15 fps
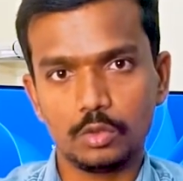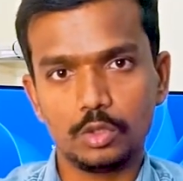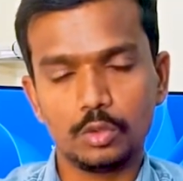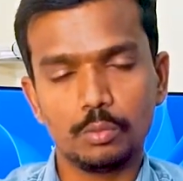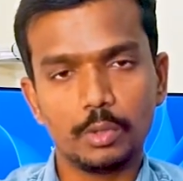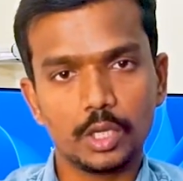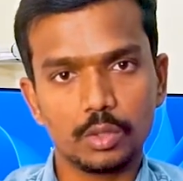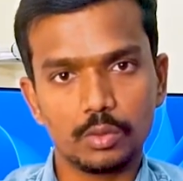
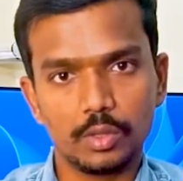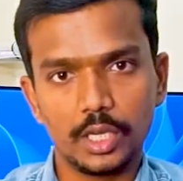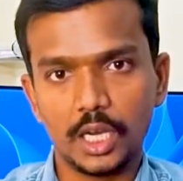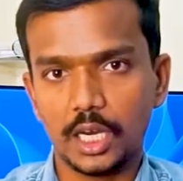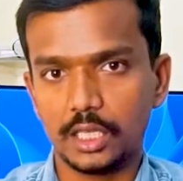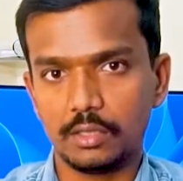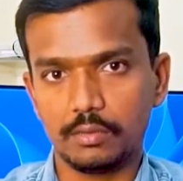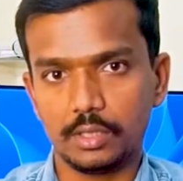యూబరు
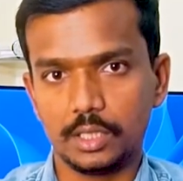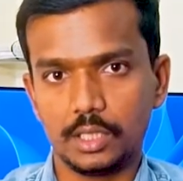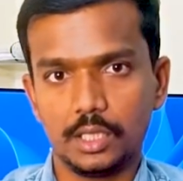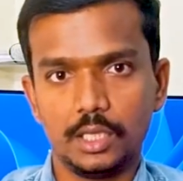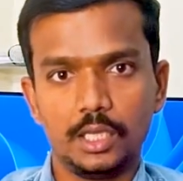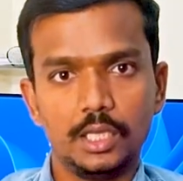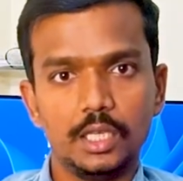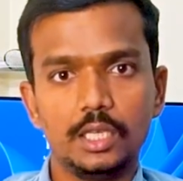ఇలాంటివి
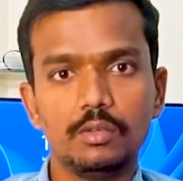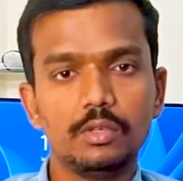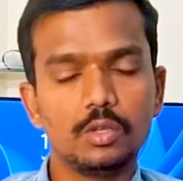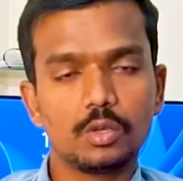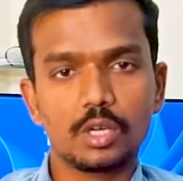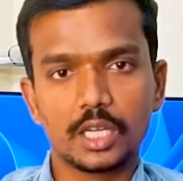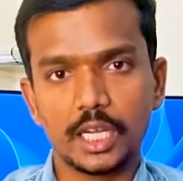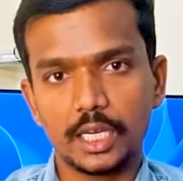ఇవి ఒక